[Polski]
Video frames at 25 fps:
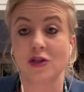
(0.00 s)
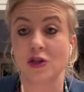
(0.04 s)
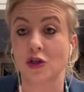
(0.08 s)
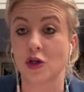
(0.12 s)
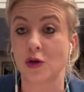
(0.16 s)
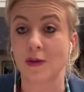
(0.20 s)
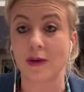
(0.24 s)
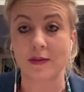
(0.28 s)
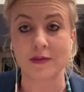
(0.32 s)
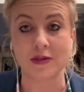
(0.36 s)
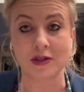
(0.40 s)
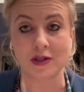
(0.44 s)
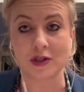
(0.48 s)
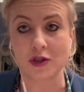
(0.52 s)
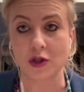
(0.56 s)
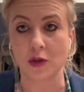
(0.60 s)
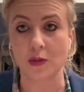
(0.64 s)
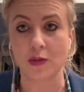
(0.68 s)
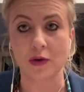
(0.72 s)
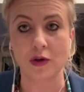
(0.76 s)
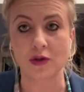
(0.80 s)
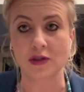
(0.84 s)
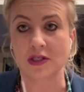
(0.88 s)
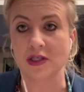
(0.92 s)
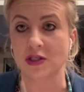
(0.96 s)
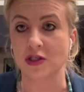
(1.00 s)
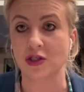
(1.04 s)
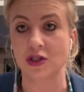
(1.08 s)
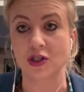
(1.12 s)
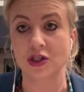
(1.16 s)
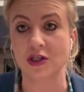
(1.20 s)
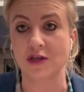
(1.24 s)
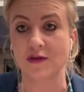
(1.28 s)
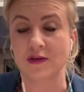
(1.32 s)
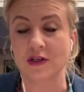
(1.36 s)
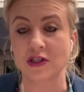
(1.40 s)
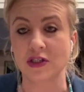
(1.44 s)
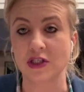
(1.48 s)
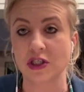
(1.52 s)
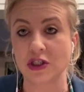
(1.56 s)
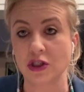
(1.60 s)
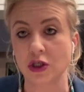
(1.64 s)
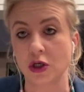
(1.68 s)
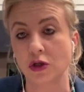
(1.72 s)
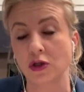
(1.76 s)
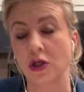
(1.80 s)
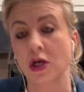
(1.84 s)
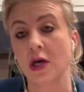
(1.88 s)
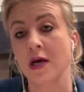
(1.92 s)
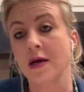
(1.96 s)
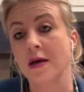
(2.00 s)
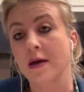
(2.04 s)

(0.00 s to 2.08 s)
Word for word: Czy to ma być 100%, czy 90%?